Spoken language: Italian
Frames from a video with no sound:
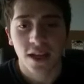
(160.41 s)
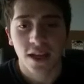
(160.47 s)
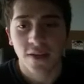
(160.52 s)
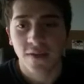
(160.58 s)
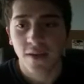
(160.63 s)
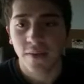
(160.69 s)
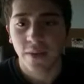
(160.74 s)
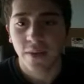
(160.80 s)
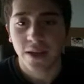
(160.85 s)
i
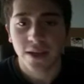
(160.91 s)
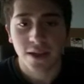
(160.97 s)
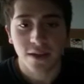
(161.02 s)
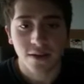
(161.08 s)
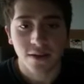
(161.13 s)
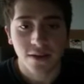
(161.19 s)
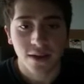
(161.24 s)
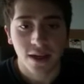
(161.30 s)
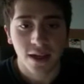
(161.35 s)
filmati
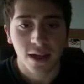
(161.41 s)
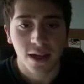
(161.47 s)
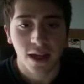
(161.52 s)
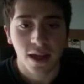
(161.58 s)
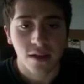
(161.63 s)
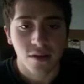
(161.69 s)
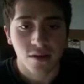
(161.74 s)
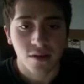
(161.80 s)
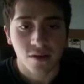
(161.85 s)
che ho
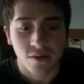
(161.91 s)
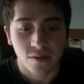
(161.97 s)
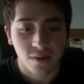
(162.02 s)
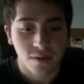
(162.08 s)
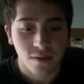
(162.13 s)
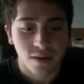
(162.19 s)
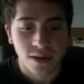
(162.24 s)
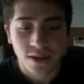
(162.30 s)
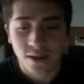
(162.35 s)
scaricato,
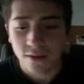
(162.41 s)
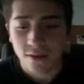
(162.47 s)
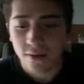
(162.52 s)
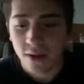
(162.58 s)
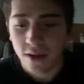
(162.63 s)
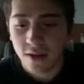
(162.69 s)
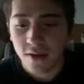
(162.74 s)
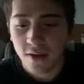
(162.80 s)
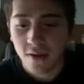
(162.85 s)
Super Massive
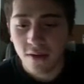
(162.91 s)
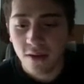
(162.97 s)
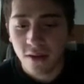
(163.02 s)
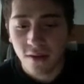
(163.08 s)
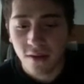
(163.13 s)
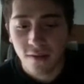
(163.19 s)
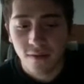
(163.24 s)
Black Hole,